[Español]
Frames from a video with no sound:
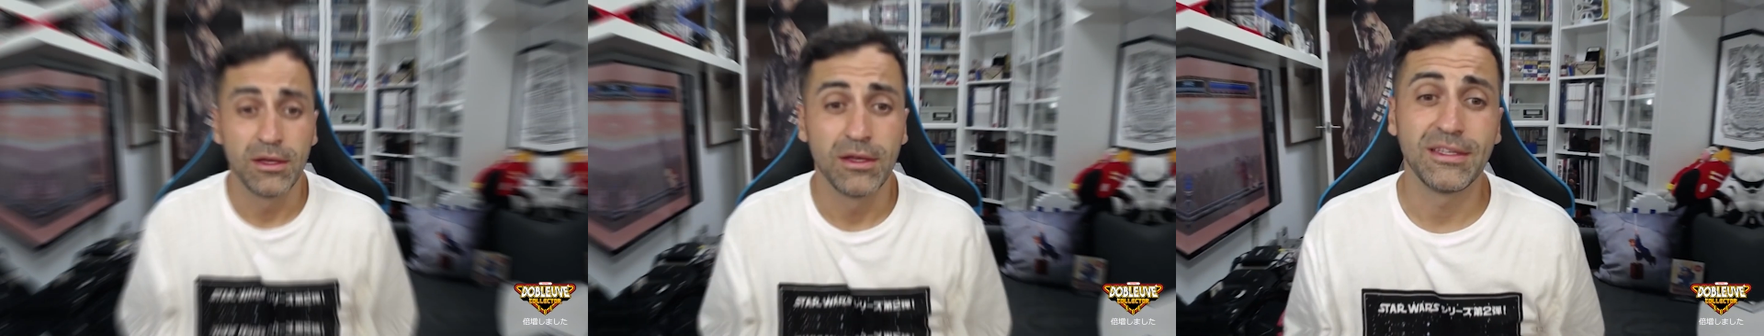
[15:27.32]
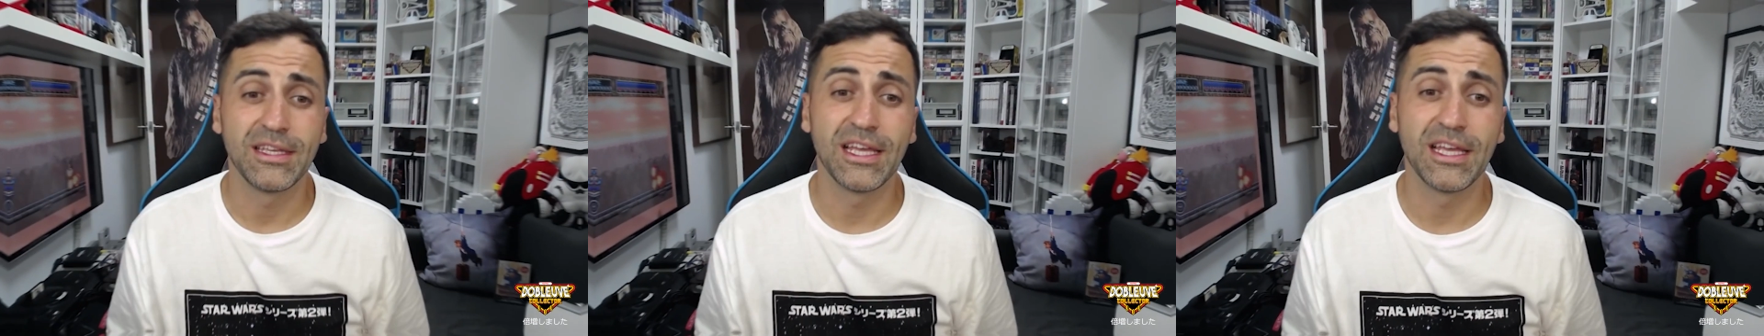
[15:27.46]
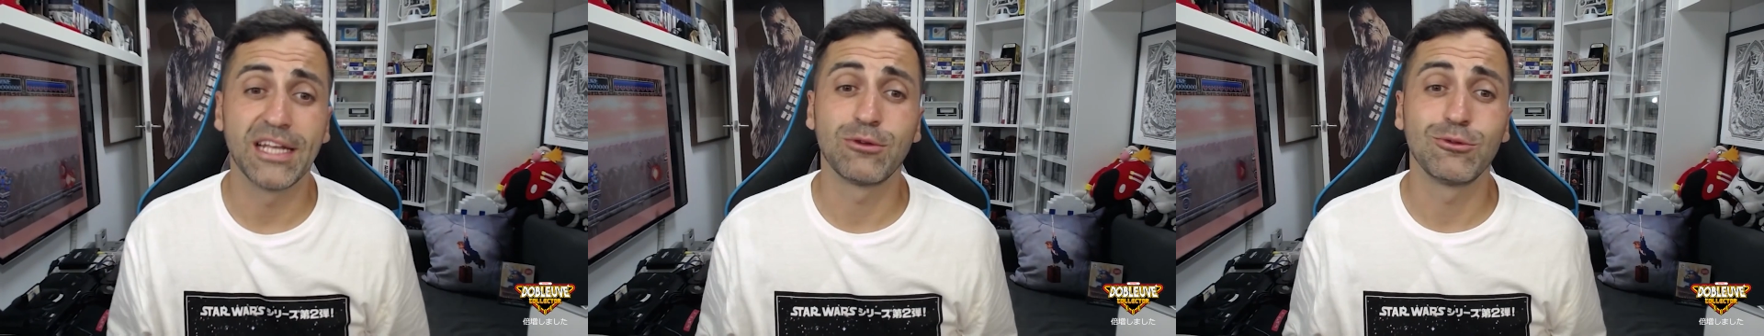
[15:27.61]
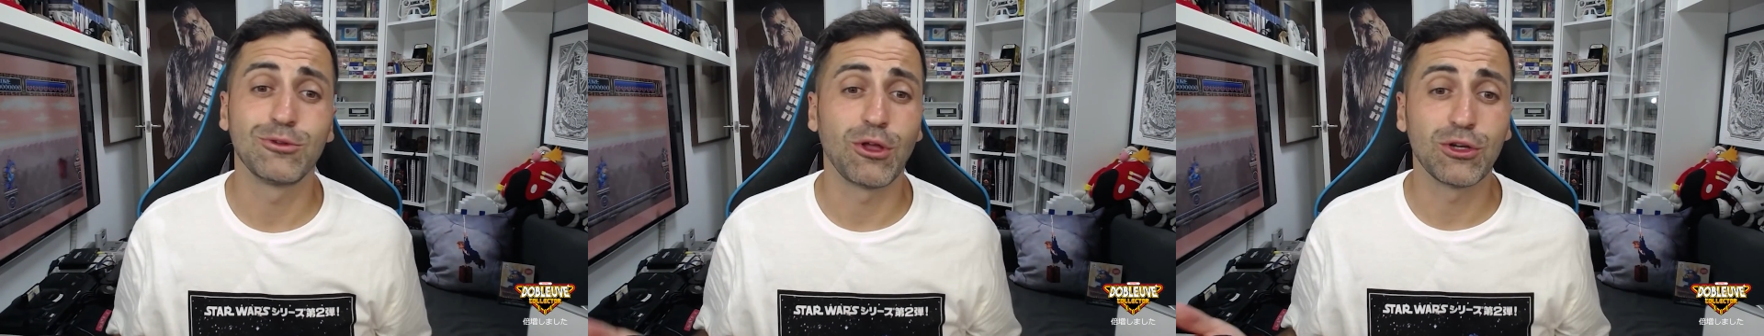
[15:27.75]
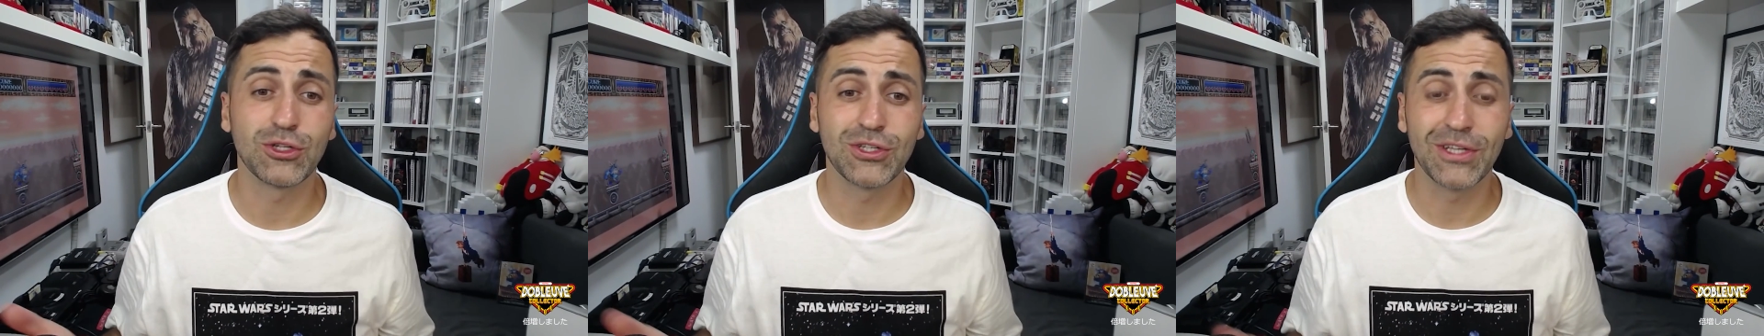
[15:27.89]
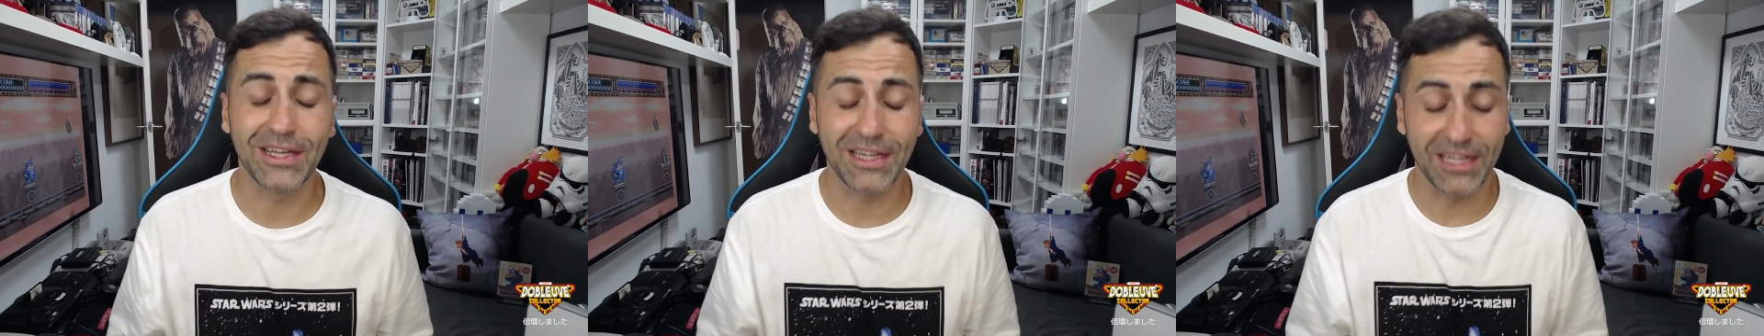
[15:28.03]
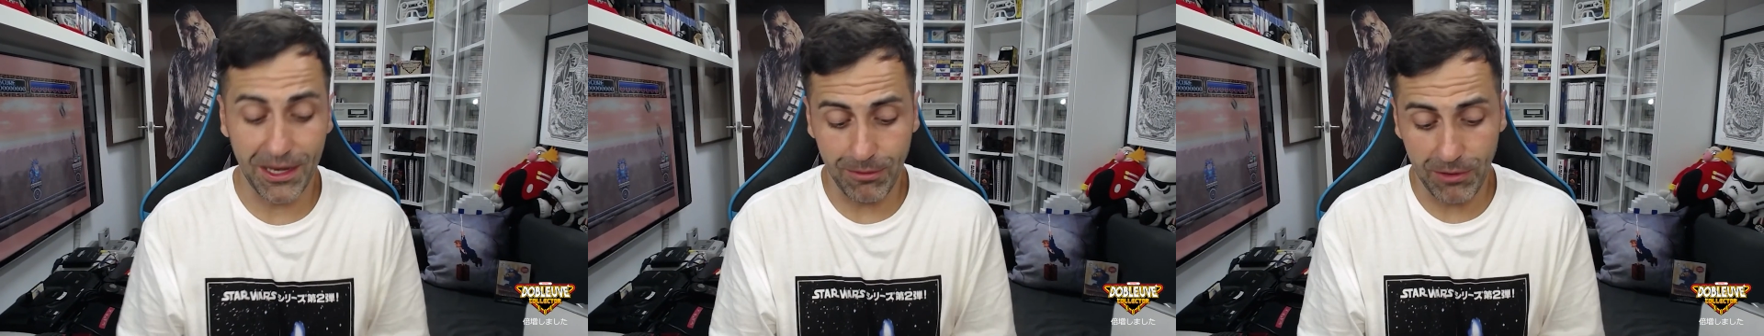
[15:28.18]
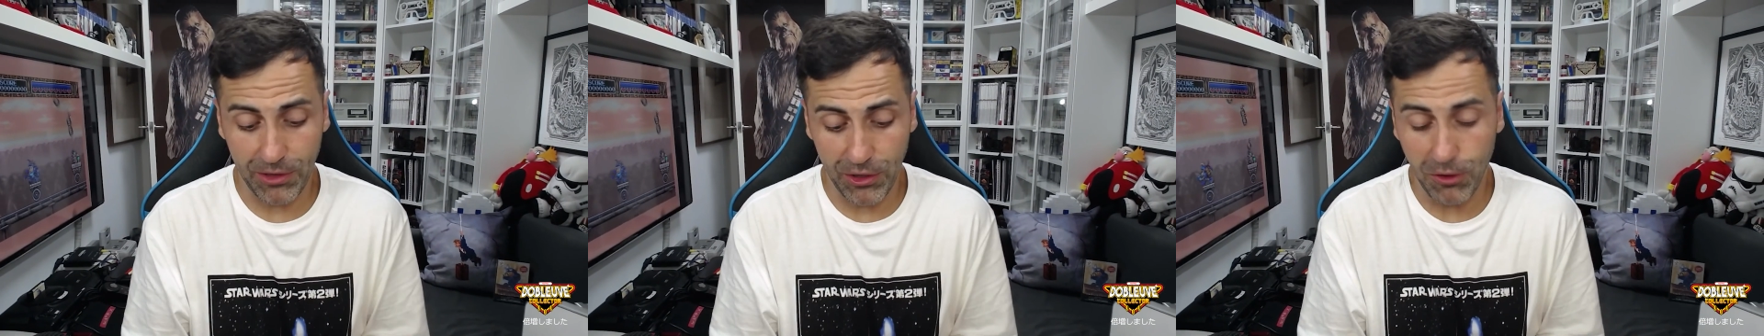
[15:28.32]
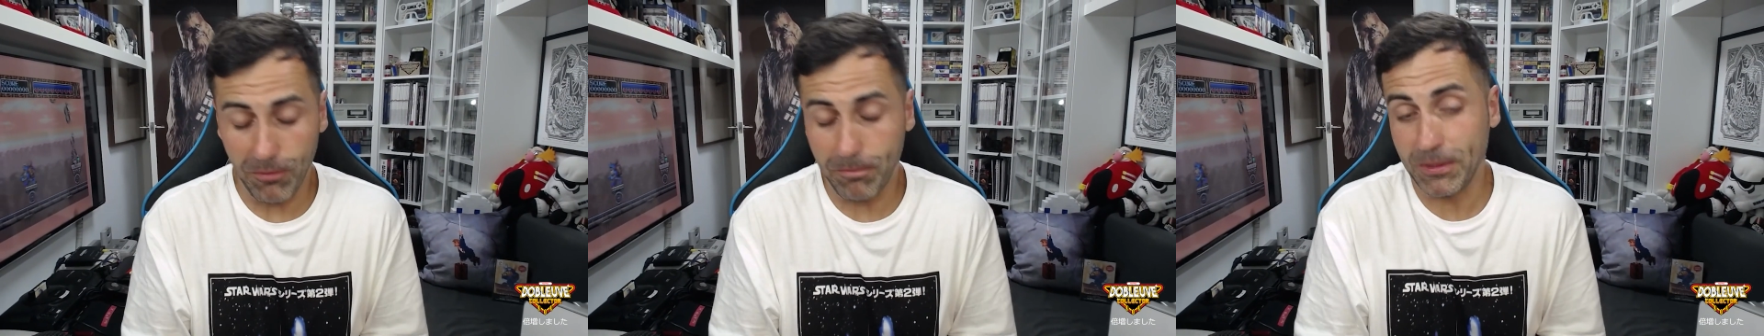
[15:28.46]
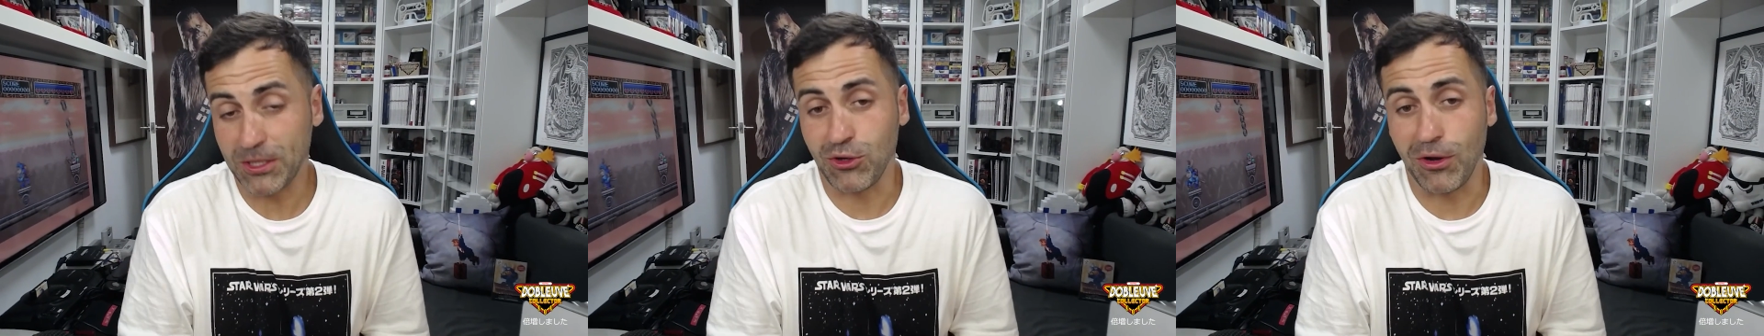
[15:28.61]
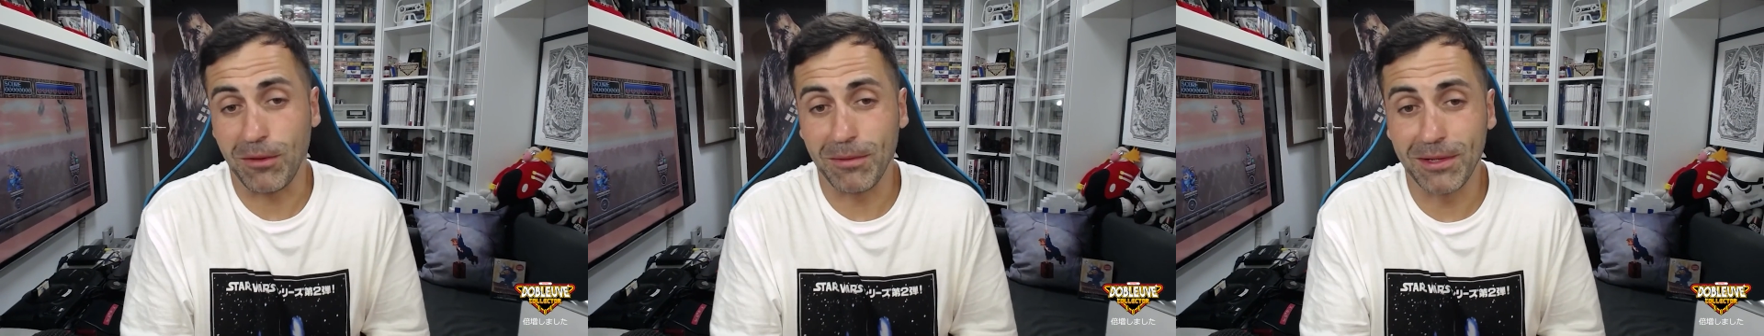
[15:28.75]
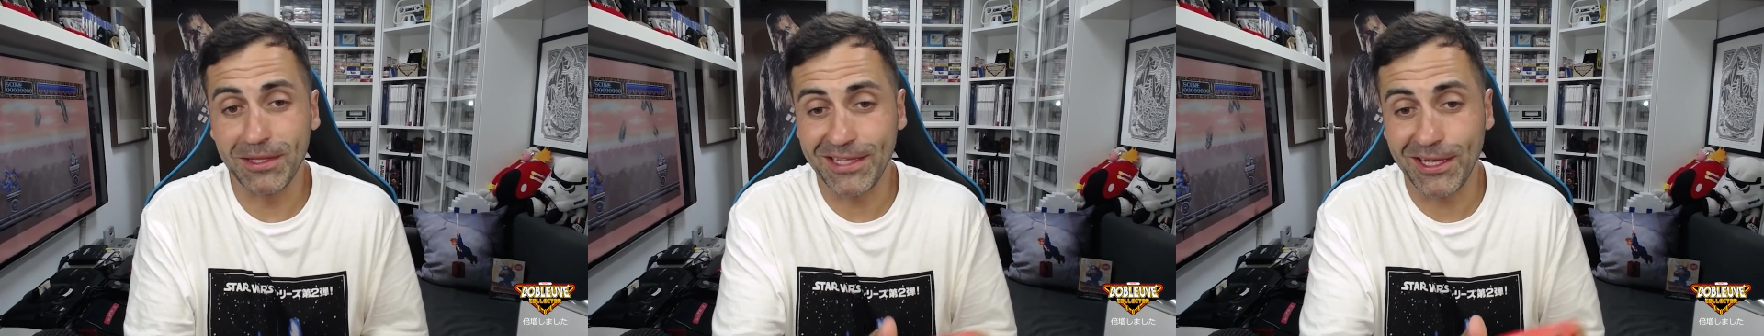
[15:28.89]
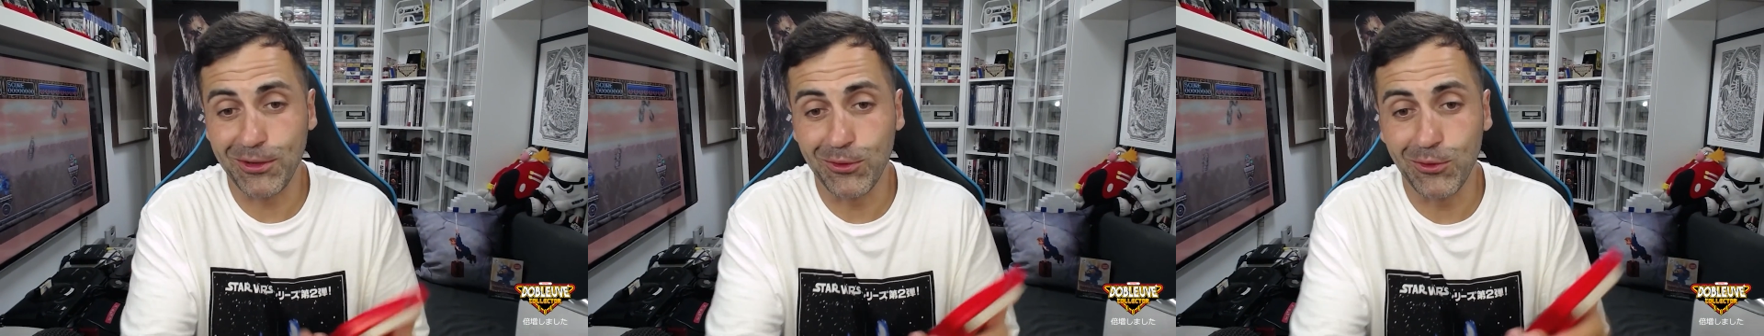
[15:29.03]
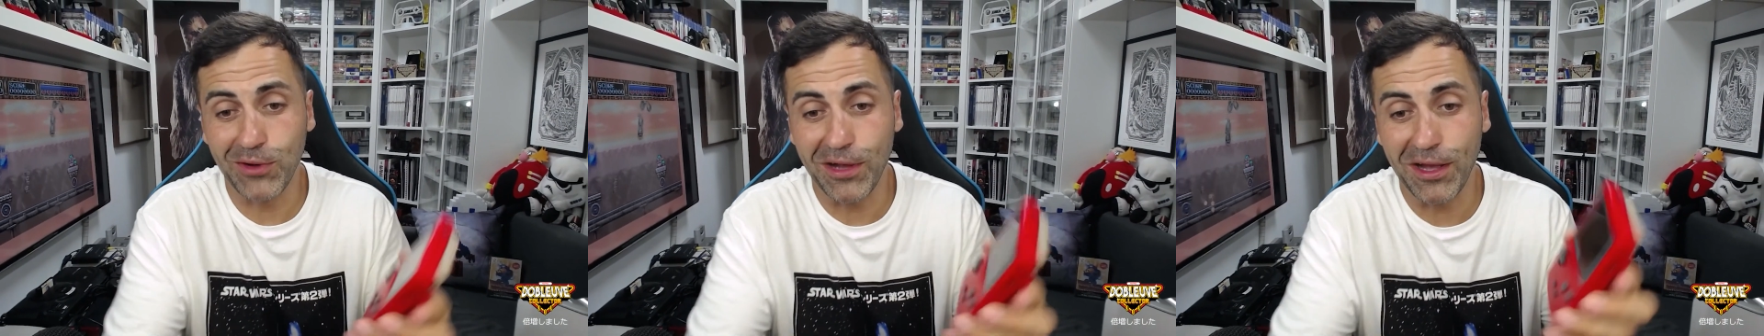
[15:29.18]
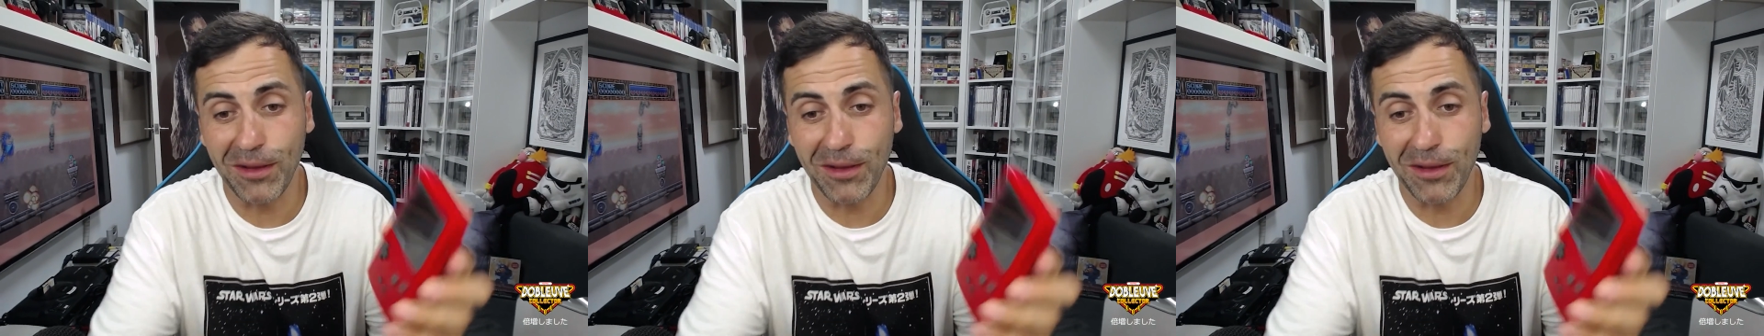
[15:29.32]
Y el resultado es increíble. Yo personalmente nunca